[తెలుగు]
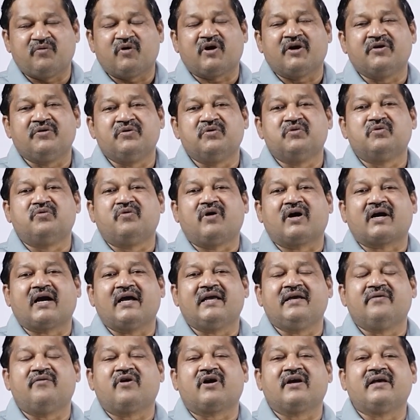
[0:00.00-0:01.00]
ఒక యు ఒక
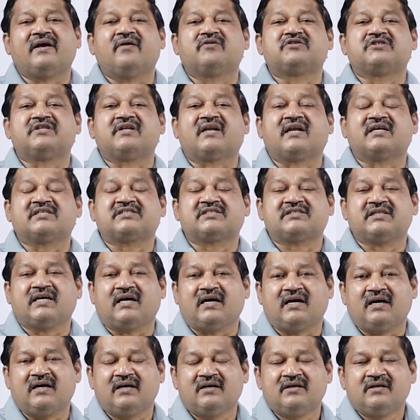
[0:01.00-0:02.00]
ఐ ఒక ఏ వచ్చిన రష్యా
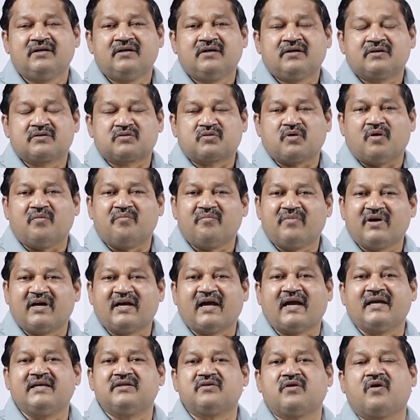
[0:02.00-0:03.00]
తొంభై
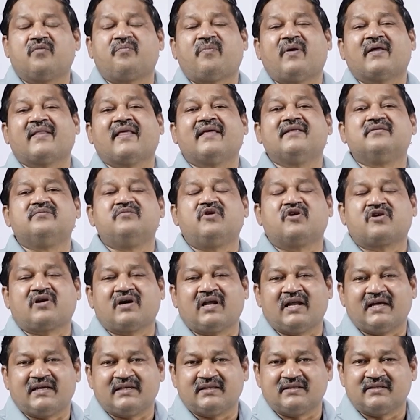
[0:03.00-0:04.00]
ఐదులో పదహైదు
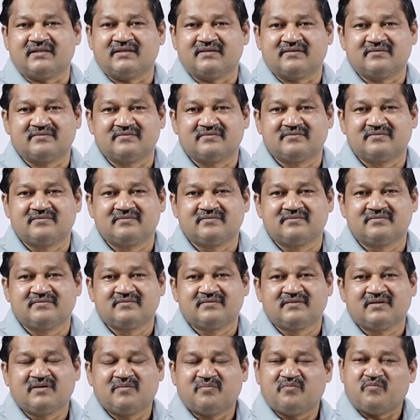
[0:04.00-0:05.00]
ముక్కలయ్యింది
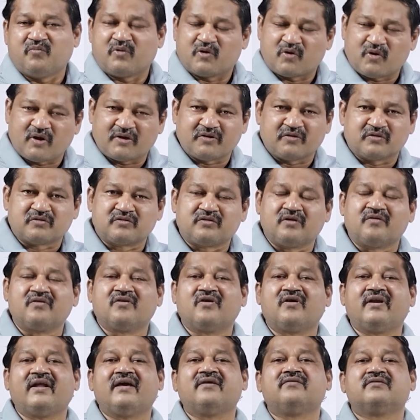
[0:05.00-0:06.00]
ఇప్పుడు కూడా
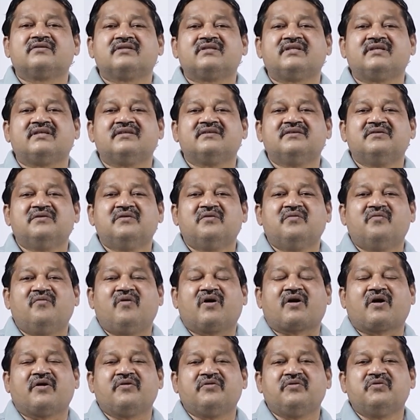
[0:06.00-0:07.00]
యుద్ధంలోనే ఉంది
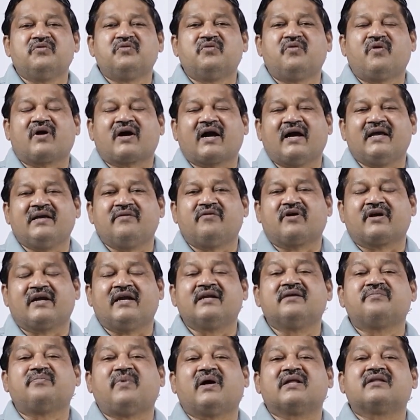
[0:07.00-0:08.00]
ఒక యు ఒక ఐ ఒక
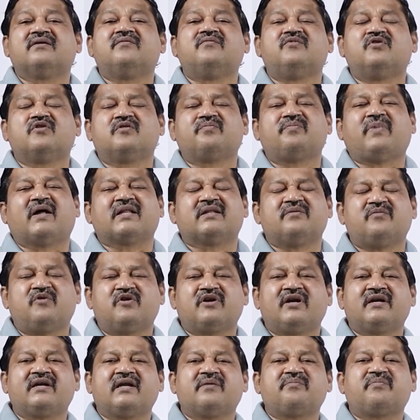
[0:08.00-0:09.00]
ఏంటి పదమూడు
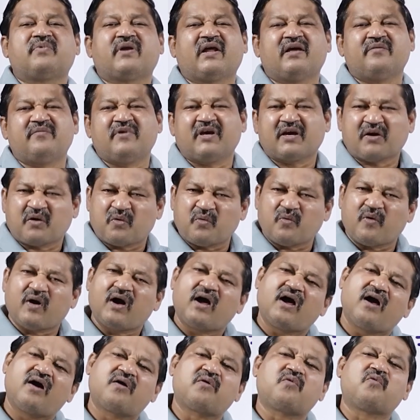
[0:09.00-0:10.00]
పదమూడు అంటే ప్రేమ ఎక్కువ
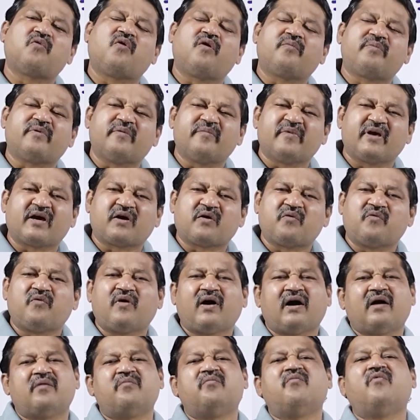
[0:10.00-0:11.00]
కోపం ఎక్కువ
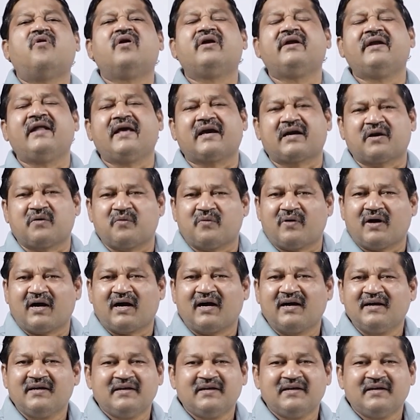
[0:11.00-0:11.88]
మొండ ఎక్కువ